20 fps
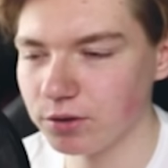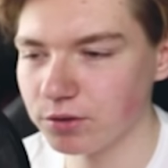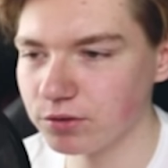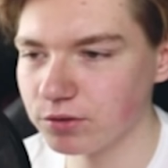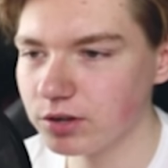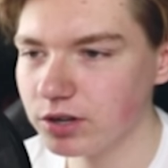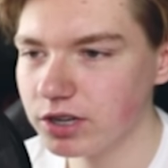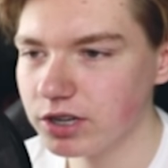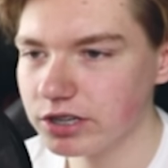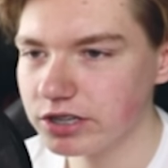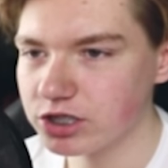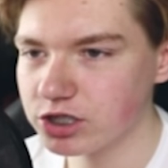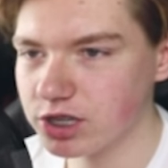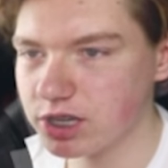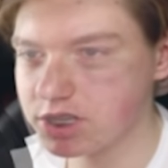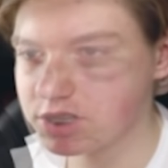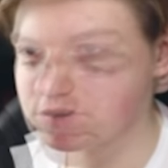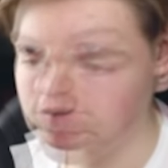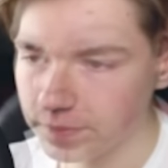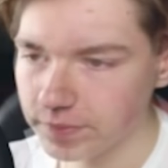ersten Level
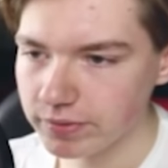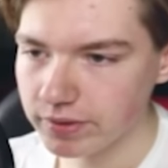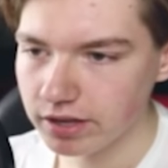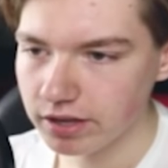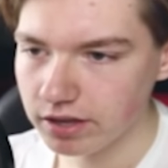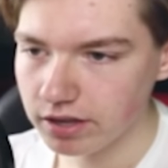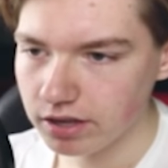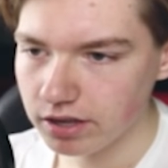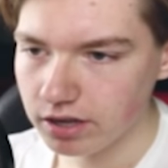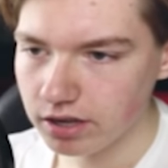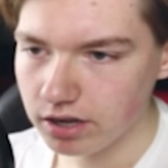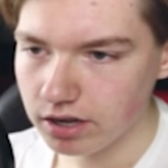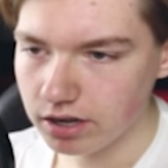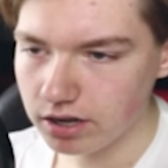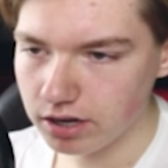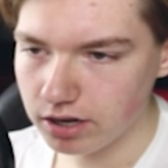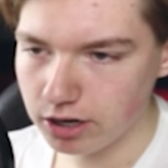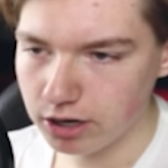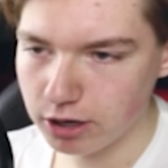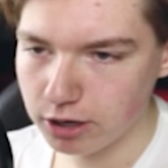auf das neue
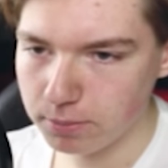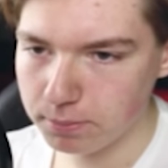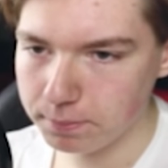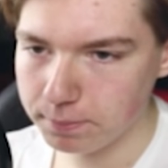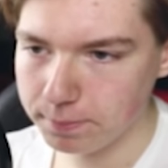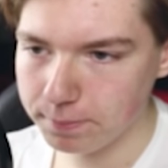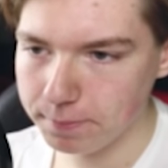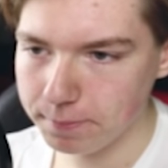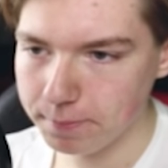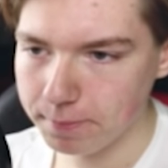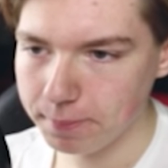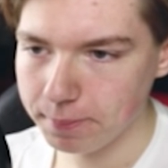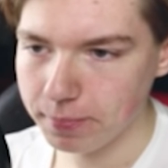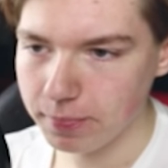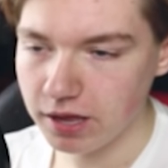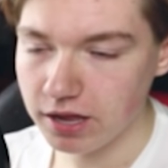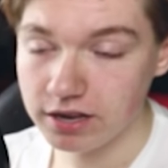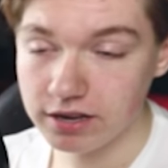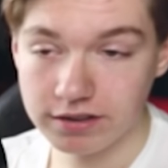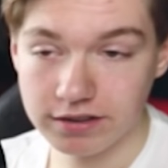Item, die Boomerang
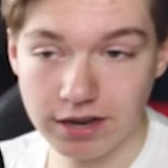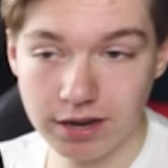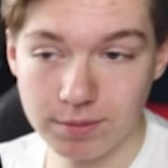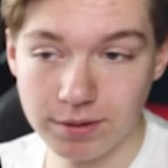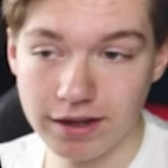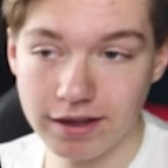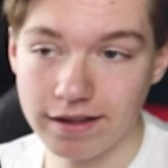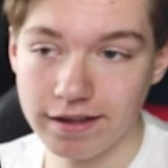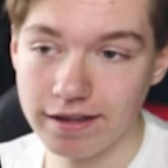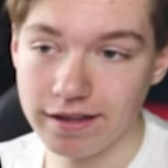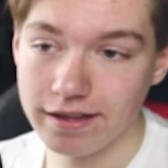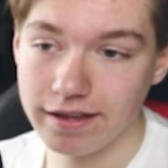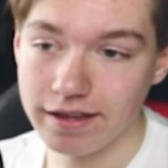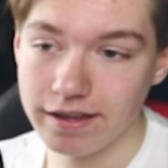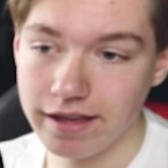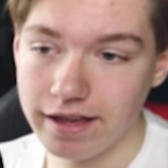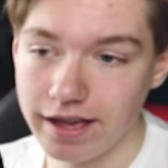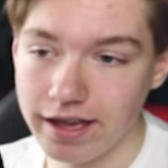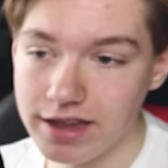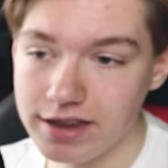Flower, trafen und
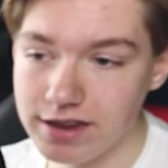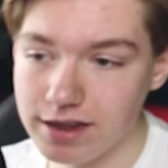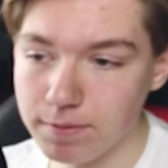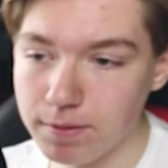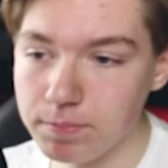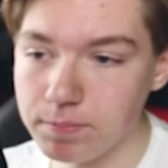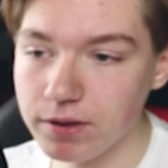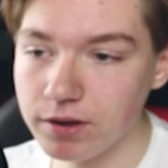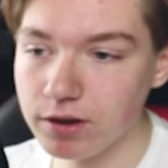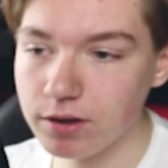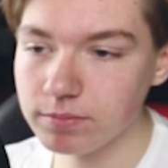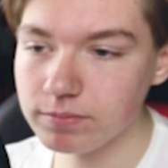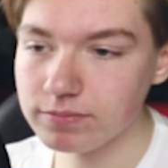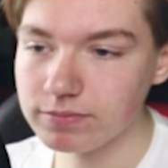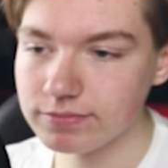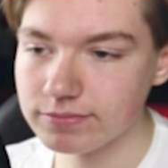diese auch schon in